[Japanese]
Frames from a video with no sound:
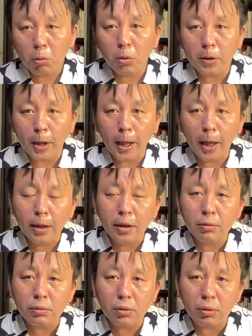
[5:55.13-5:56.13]
これね
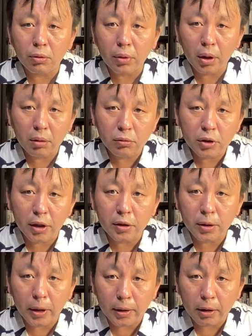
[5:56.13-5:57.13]
ハリウッドの
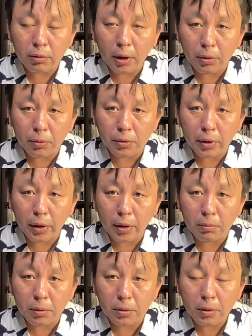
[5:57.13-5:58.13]
ゲームチェンジャーになる可能性が
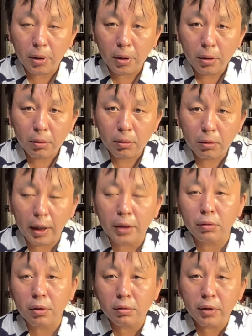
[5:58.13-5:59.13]
あります。これは
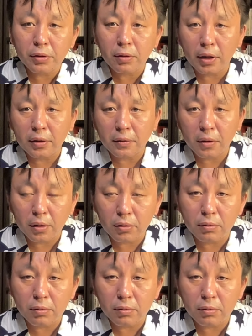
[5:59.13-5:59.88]
後で詳しく解説編で